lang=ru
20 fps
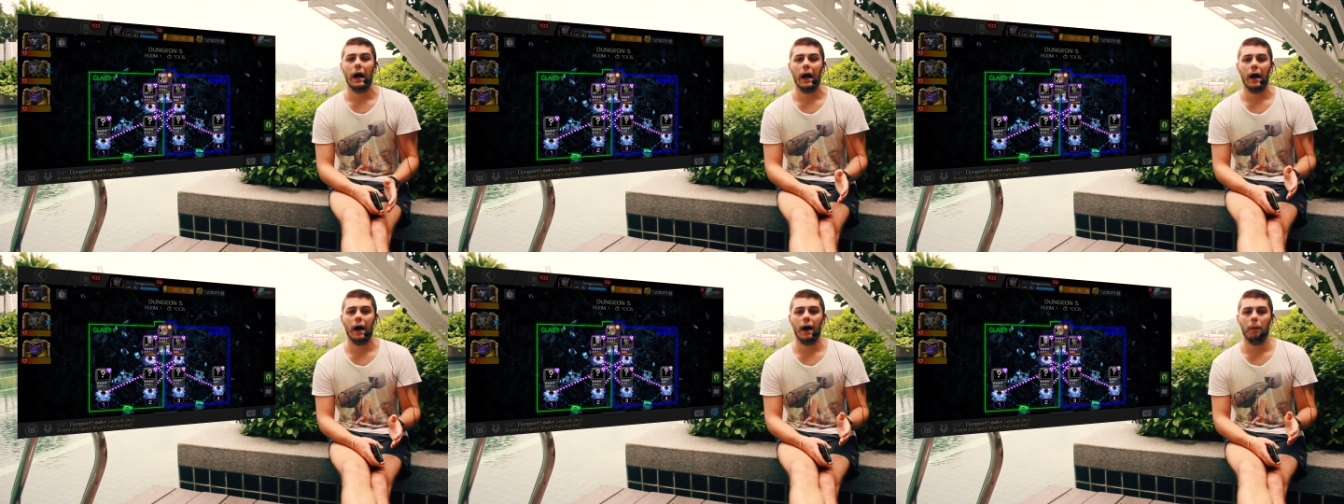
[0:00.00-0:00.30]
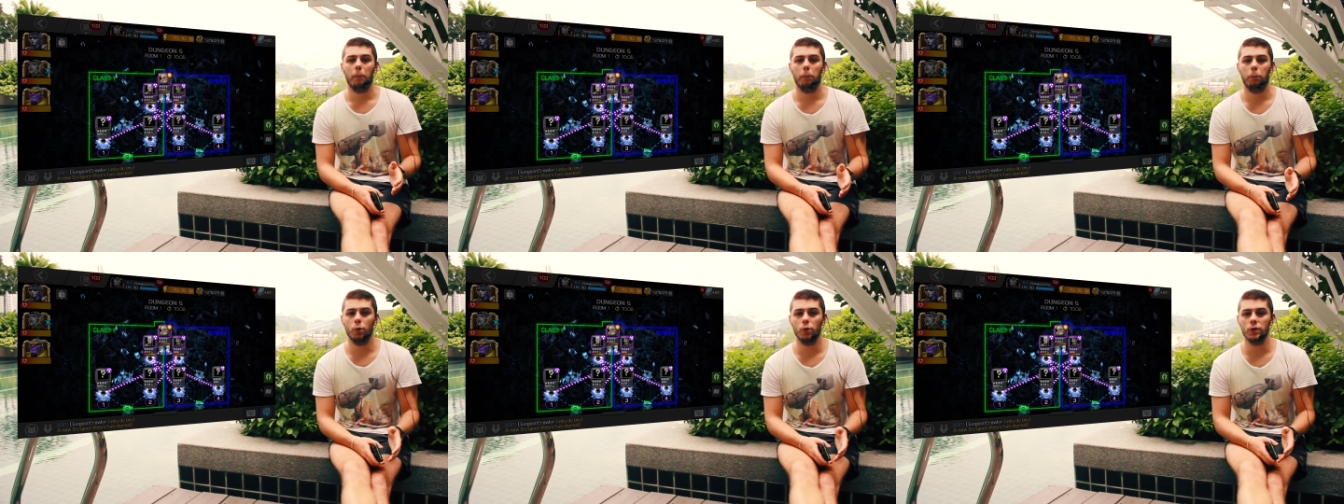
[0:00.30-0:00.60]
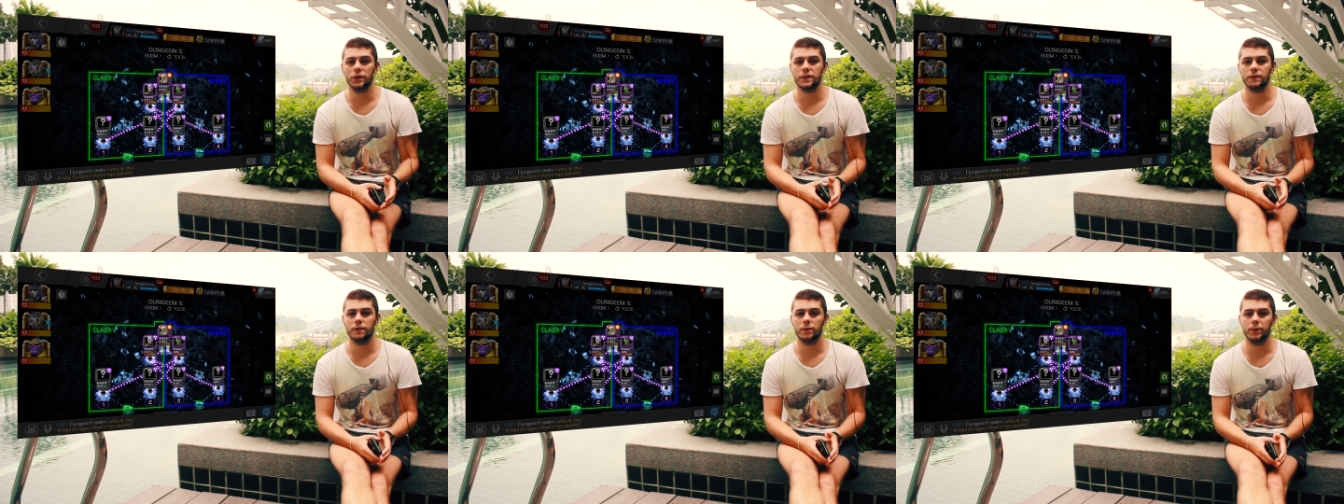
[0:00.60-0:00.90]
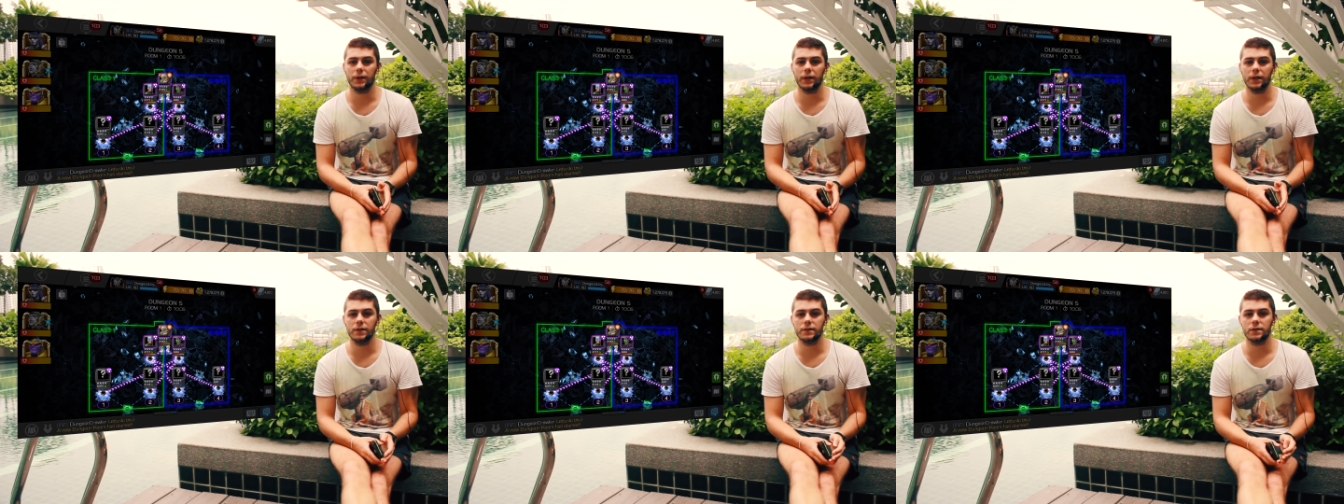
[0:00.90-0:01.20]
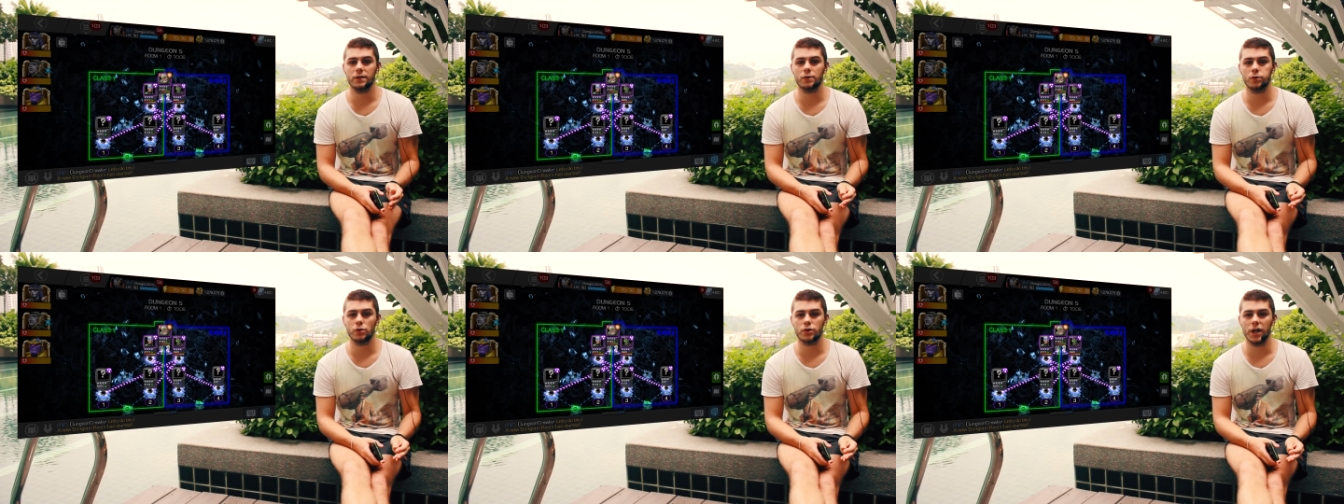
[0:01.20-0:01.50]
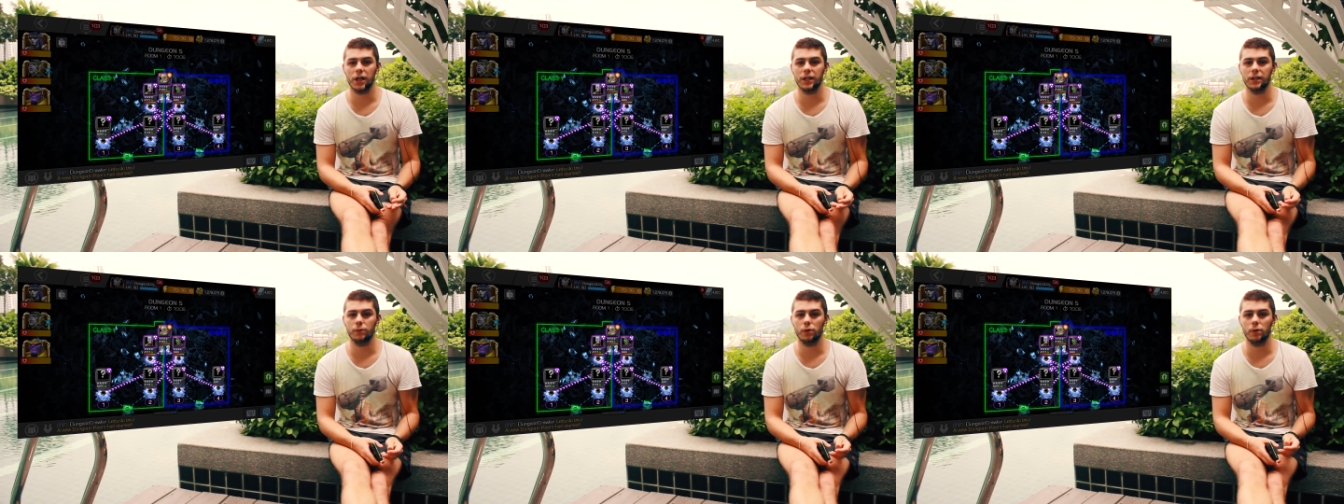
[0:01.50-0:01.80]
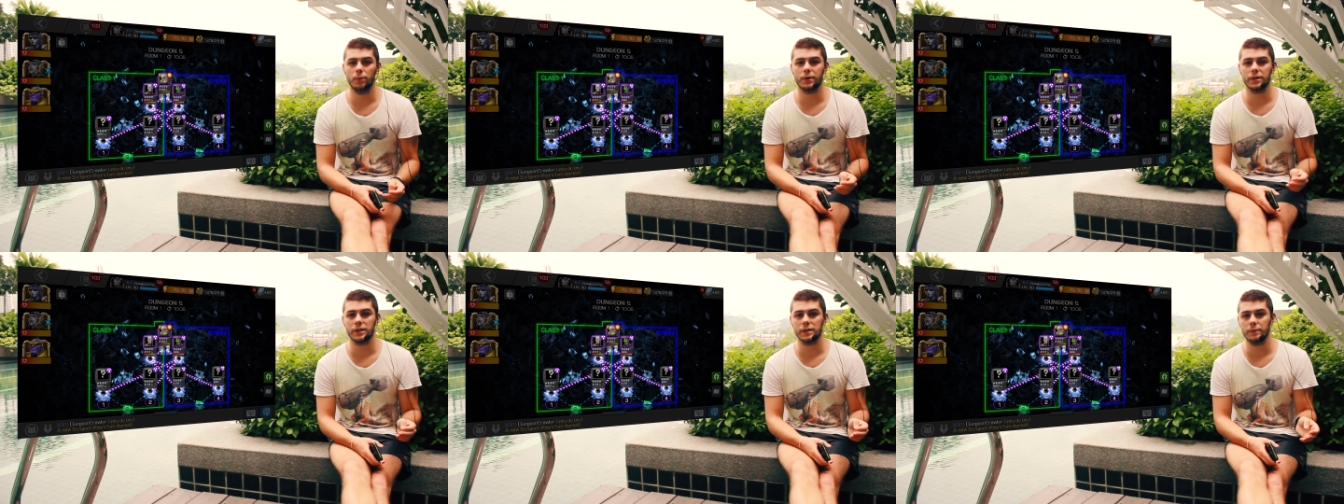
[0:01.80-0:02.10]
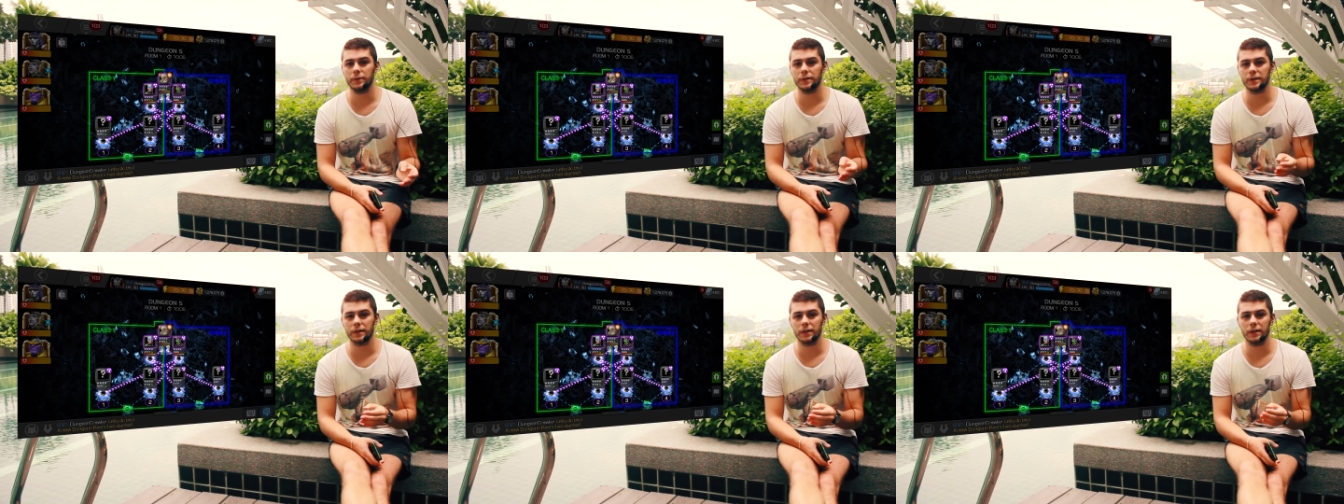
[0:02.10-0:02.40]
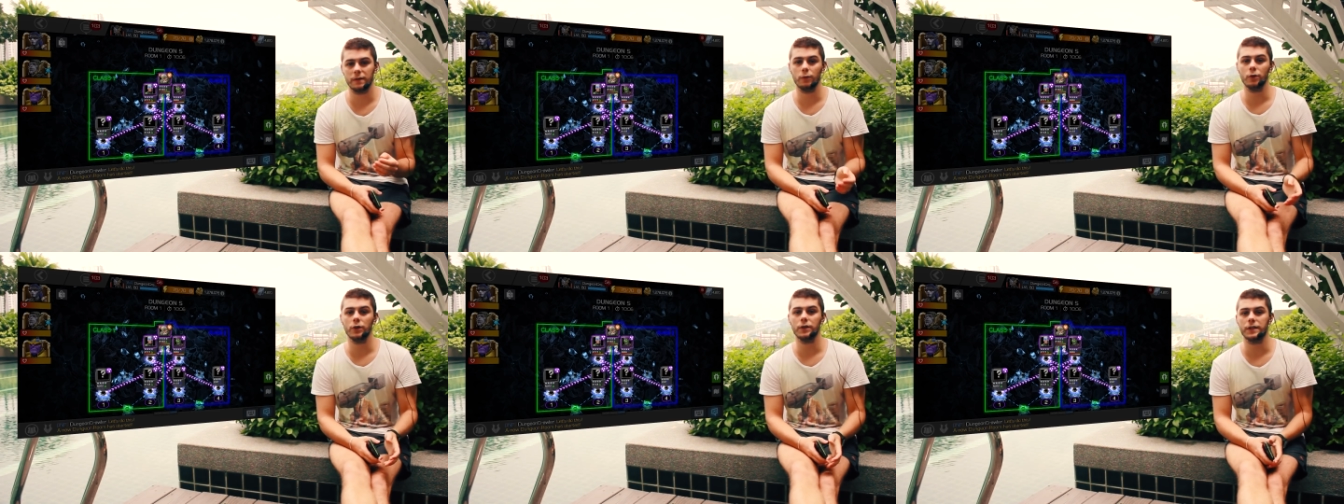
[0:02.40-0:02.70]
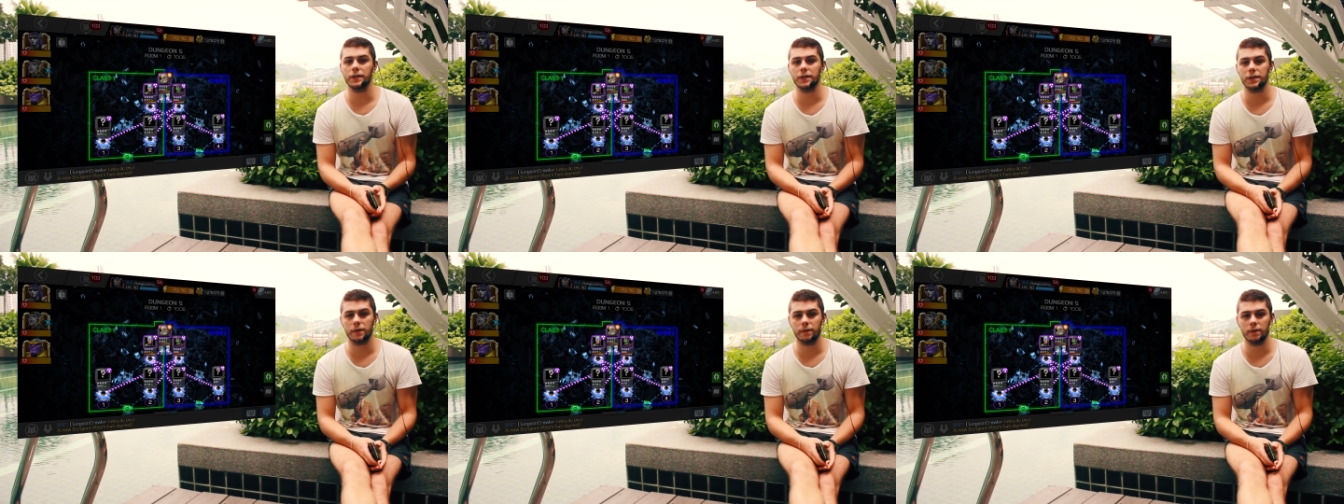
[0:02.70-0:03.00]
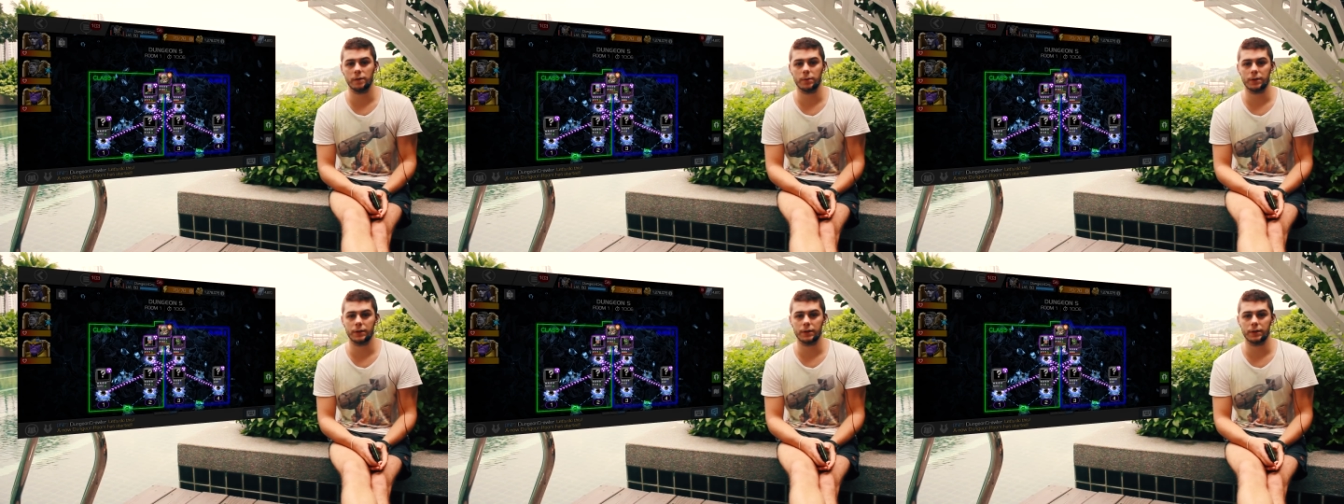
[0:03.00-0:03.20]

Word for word: а босс выбирается случайным образом из одного из этих